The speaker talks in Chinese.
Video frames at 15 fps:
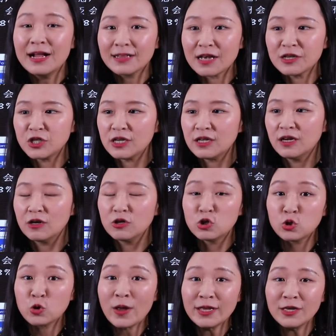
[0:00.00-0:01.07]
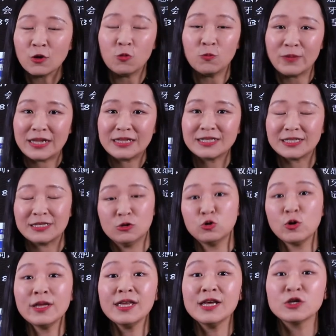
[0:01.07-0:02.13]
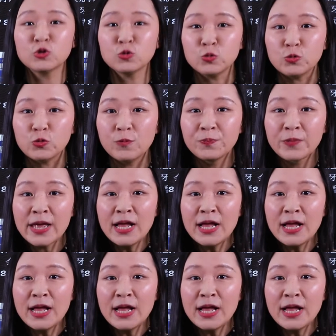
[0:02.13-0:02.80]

它是一个专有名词、专业术语。